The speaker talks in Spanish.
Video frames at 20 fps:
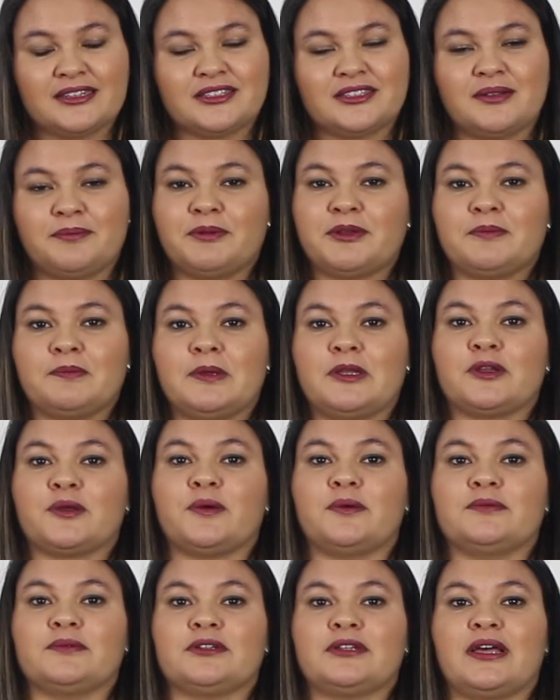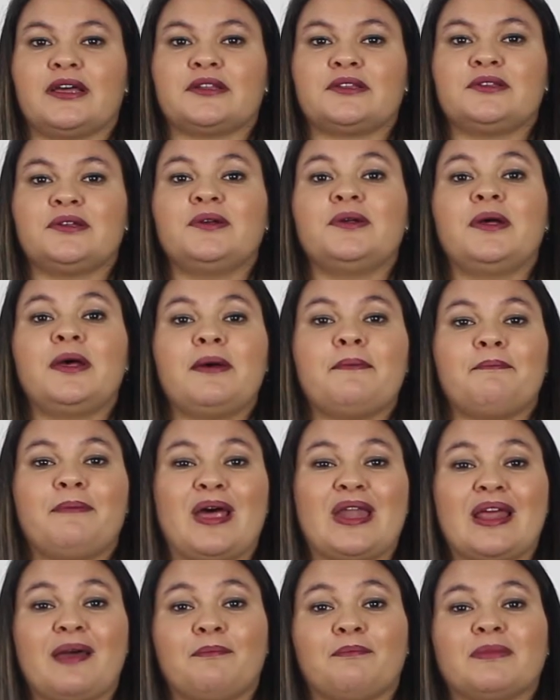este primer contacto
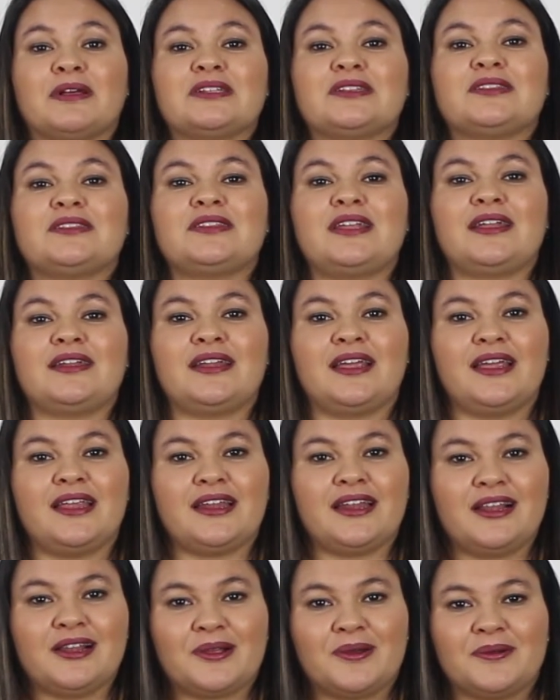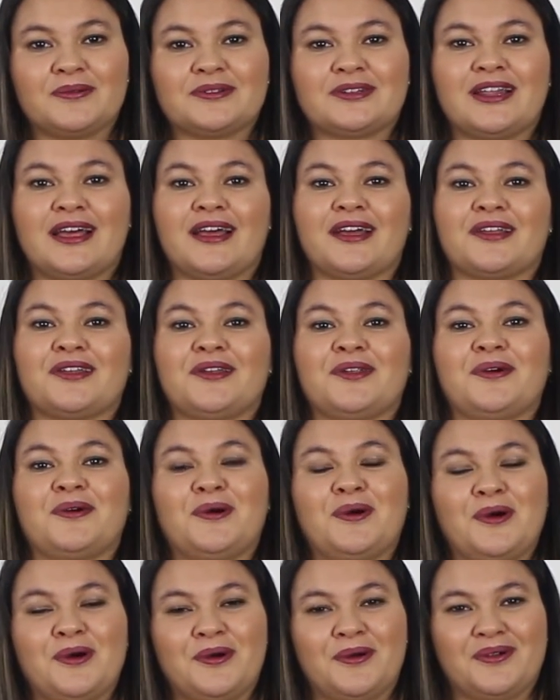para mantener el contacto
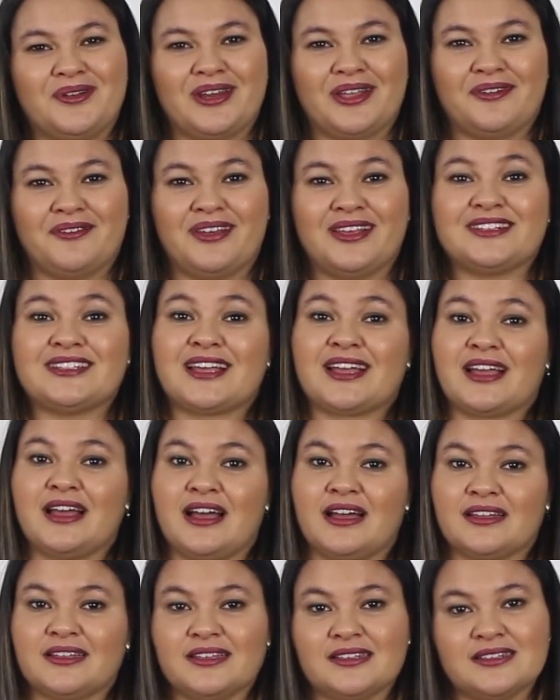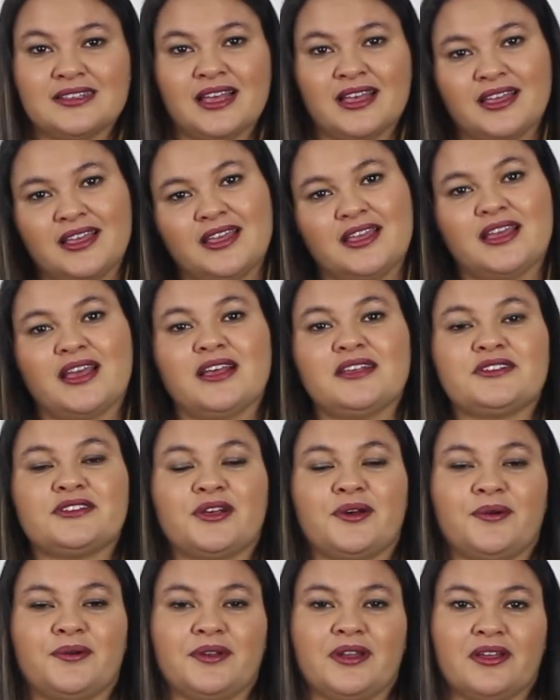una vez a cada 15
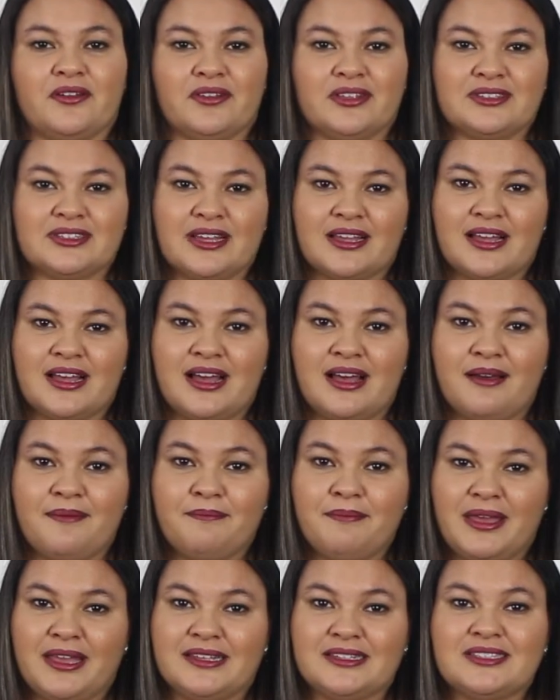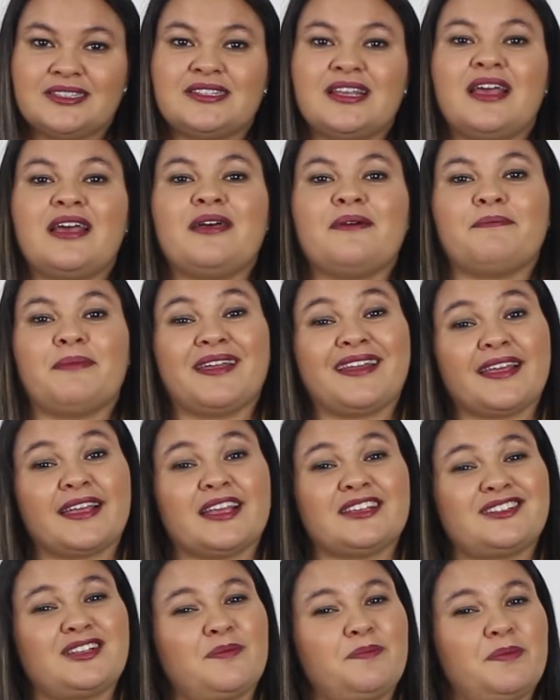días o una vez a cada mes para
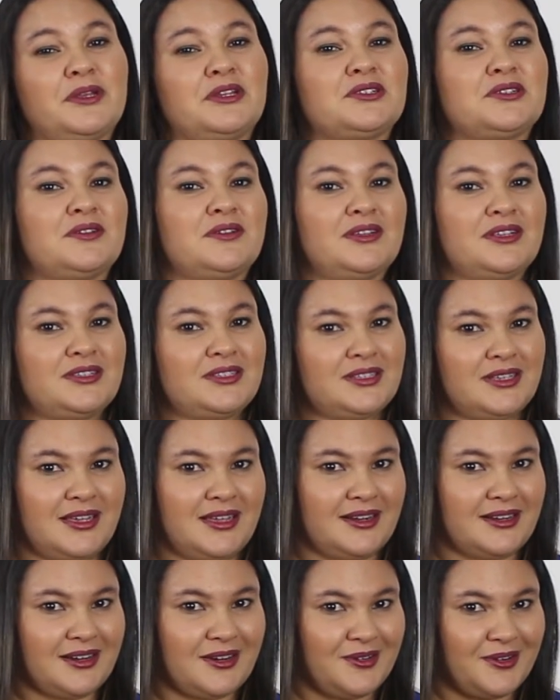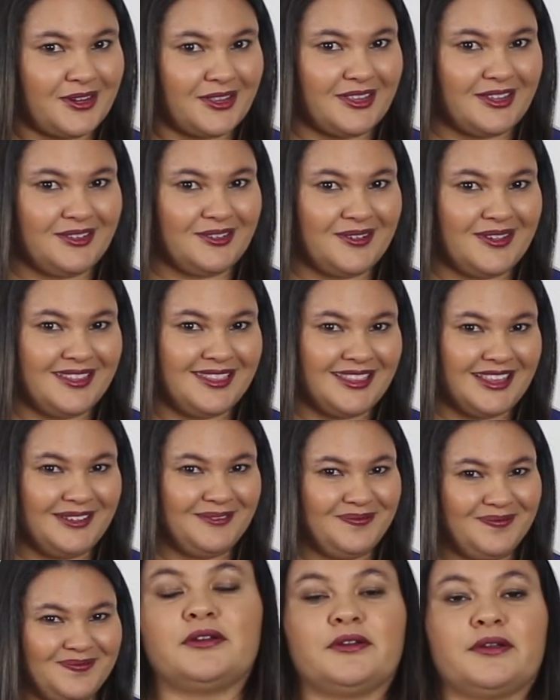que esta persona siga recordando de ti?
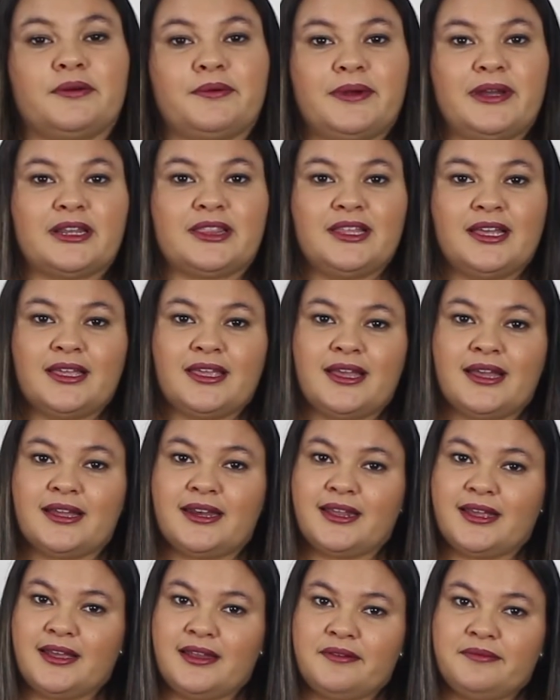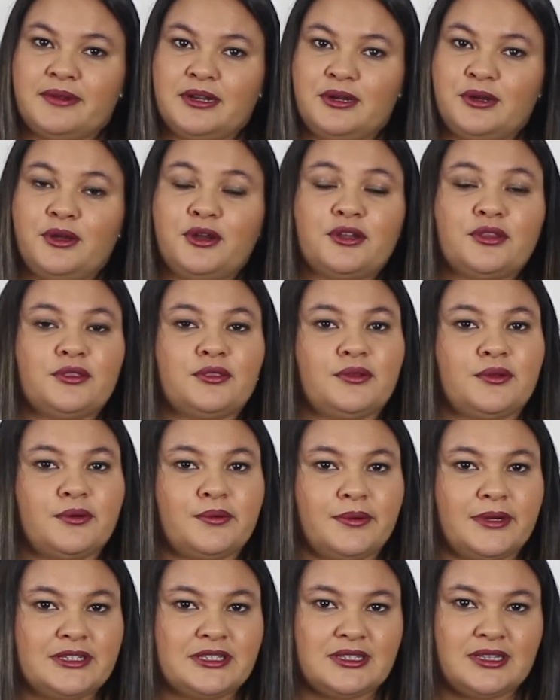Recuerda que agregar valor no
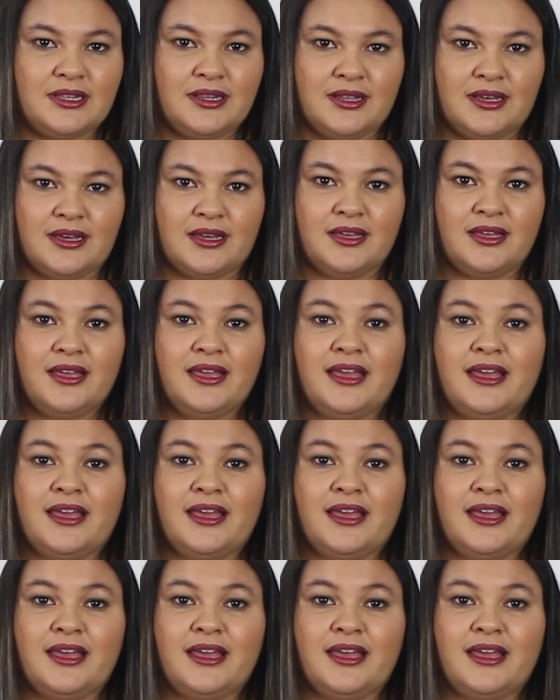cuesta nada.